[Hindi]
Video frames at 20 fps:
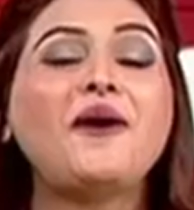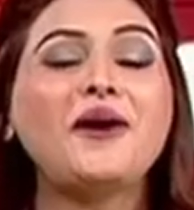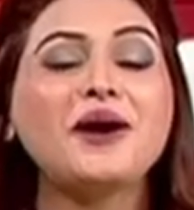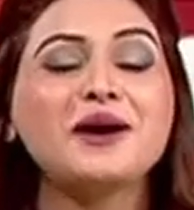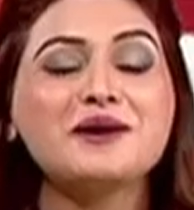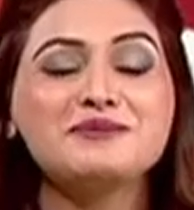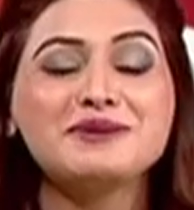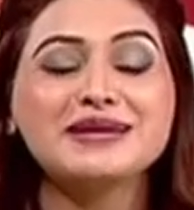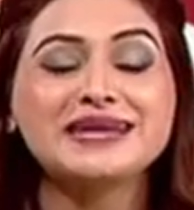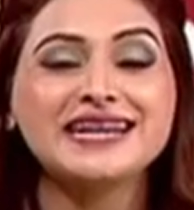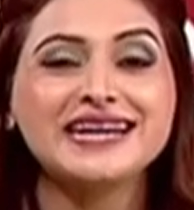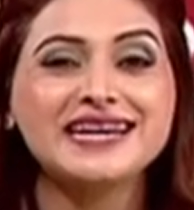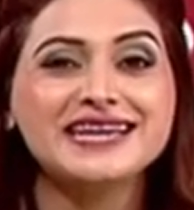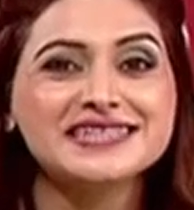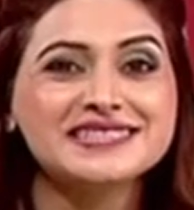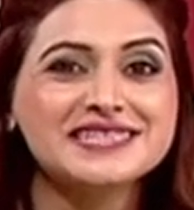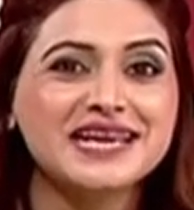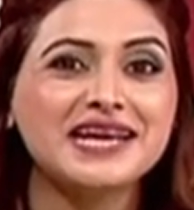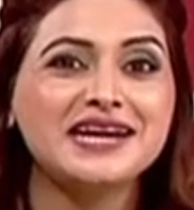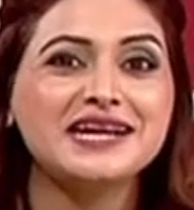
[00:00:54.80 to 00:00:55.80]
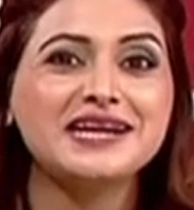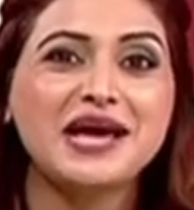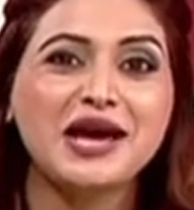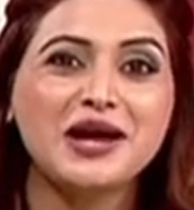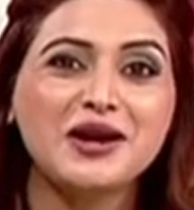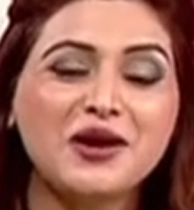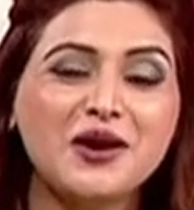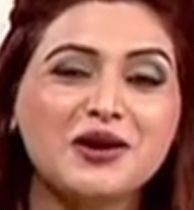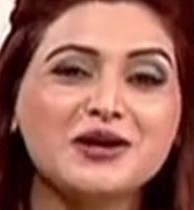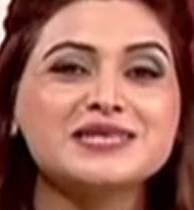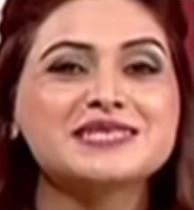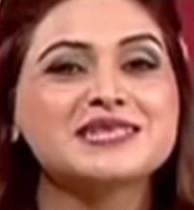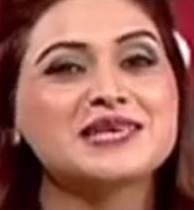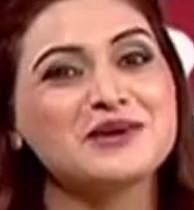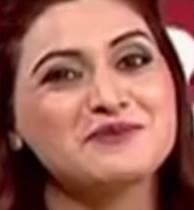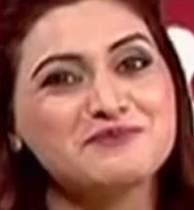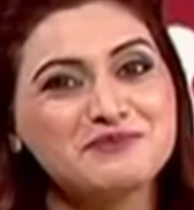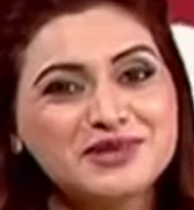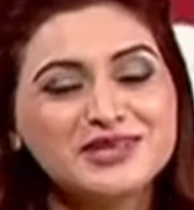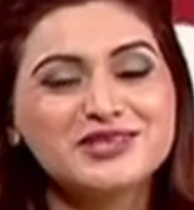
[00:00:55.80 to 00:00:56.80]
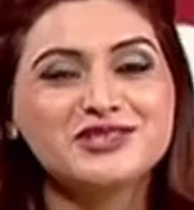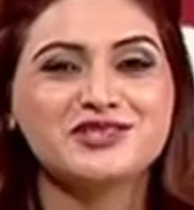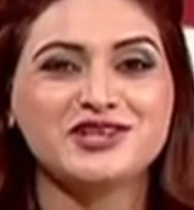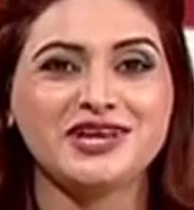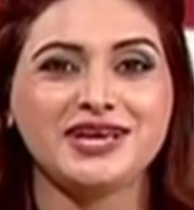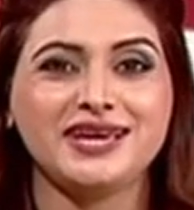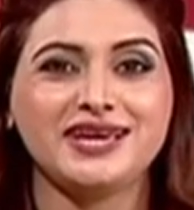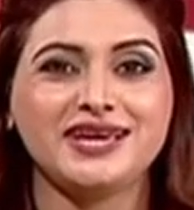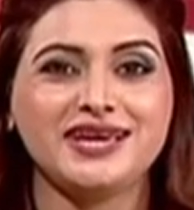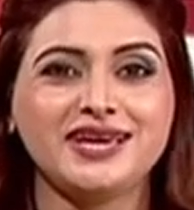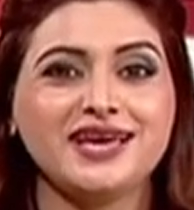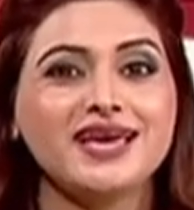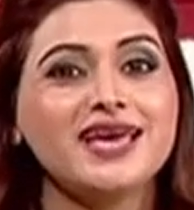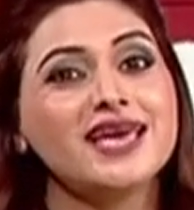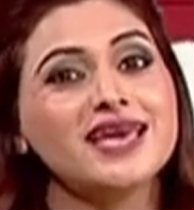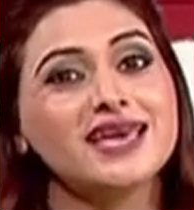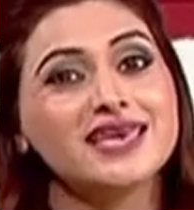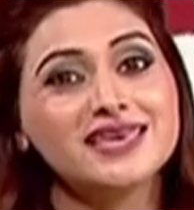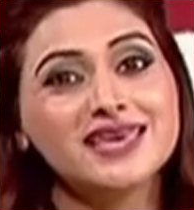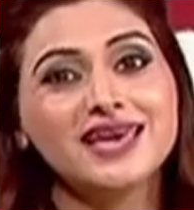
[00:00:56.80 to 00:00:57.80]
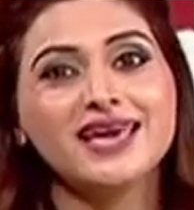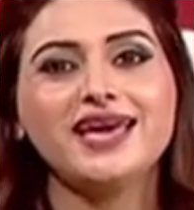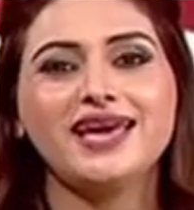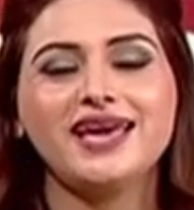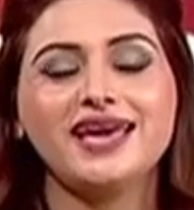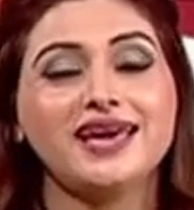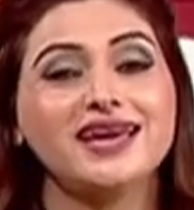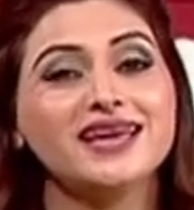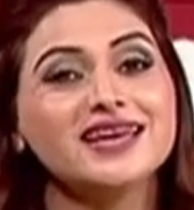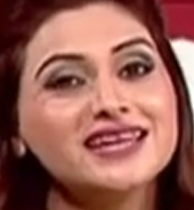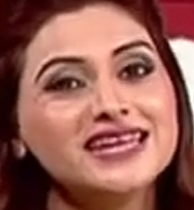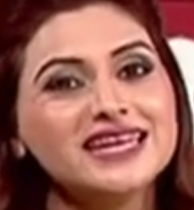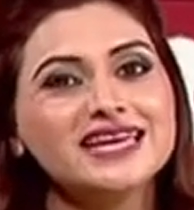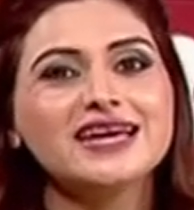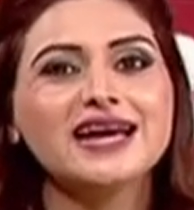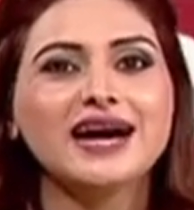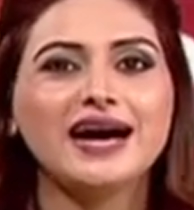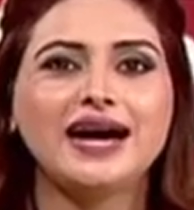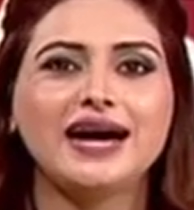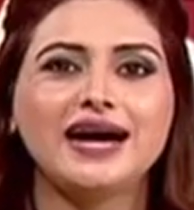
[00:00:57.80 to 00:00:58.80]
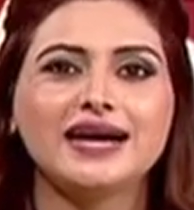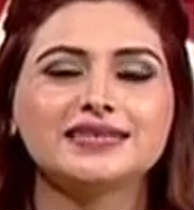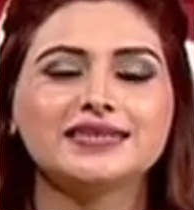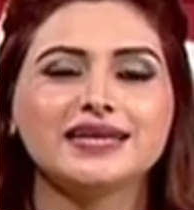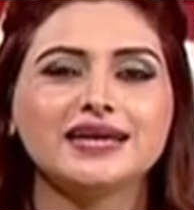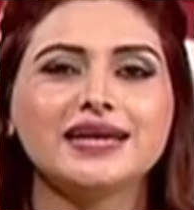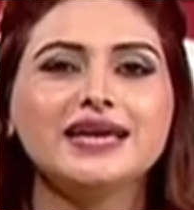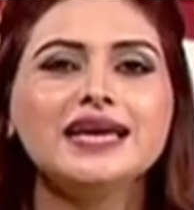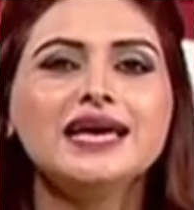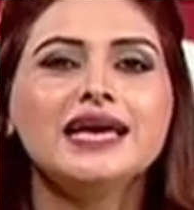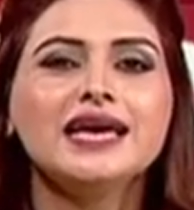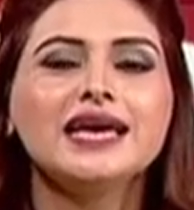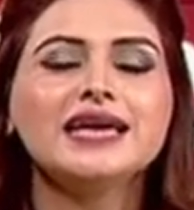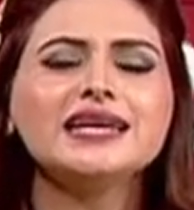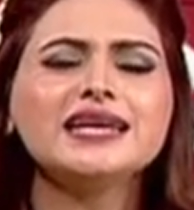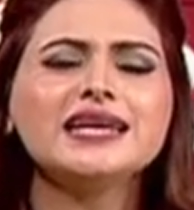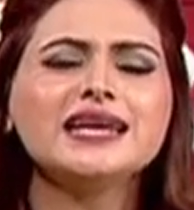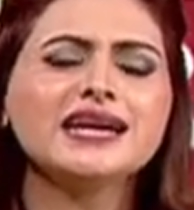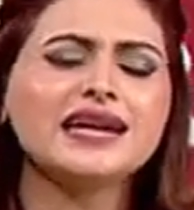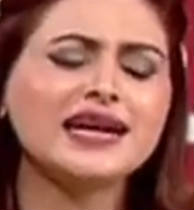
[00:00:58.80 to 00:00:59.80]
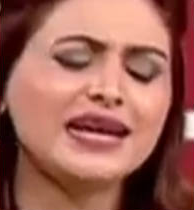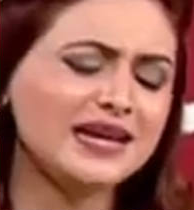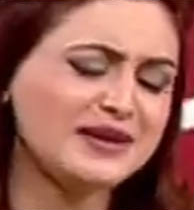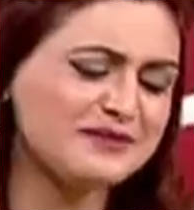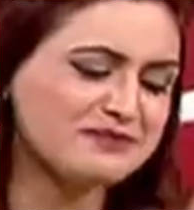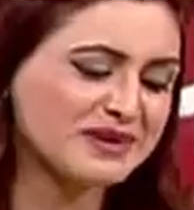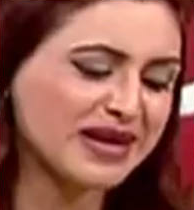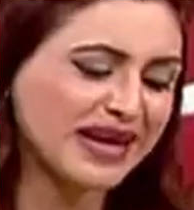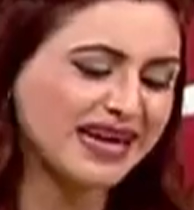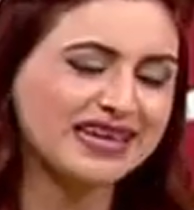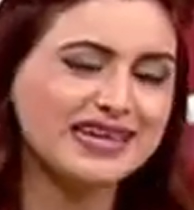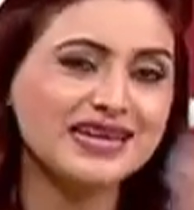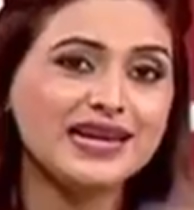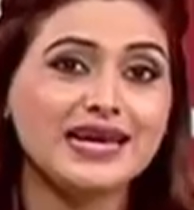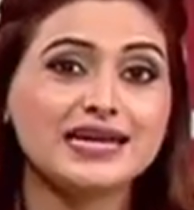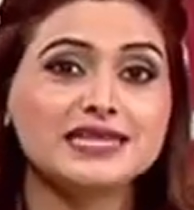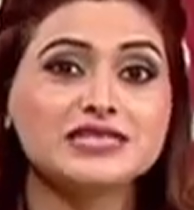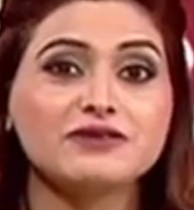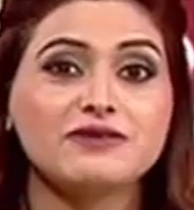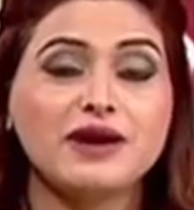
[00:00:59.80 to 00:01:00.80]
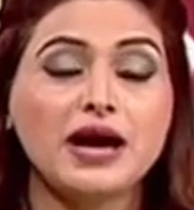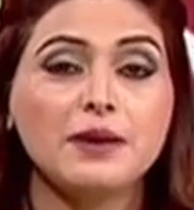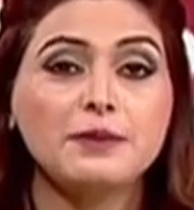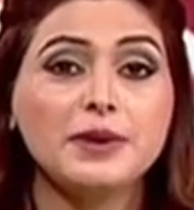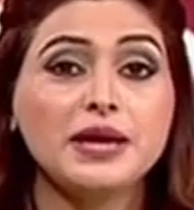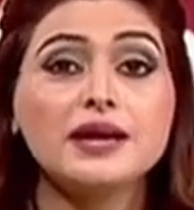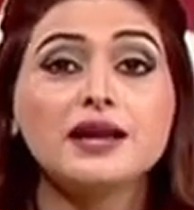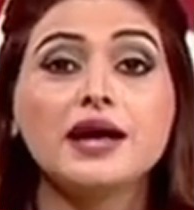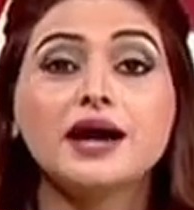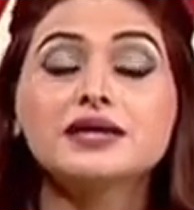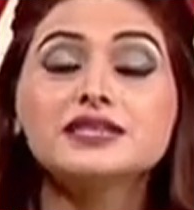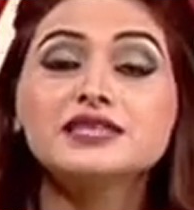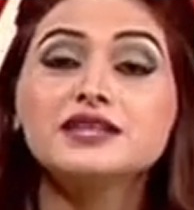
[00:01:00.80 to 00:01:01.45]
और भी कई सारे डायलॉग्स के पीछे ये है इन्हीं का हाथ है इनकी कलमकारी लाजवाब है ना